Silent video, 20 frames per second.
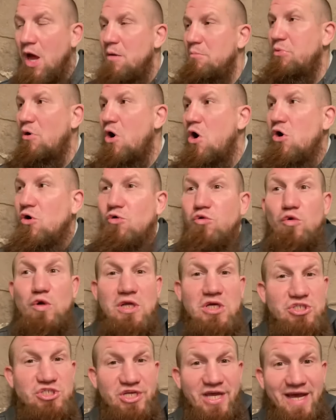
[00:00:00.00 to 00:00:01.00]
boah,
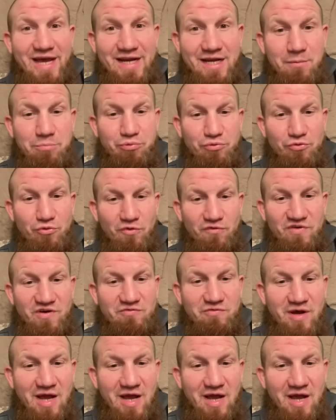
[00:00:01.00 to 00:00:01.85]
cooler Shahada-Pullover,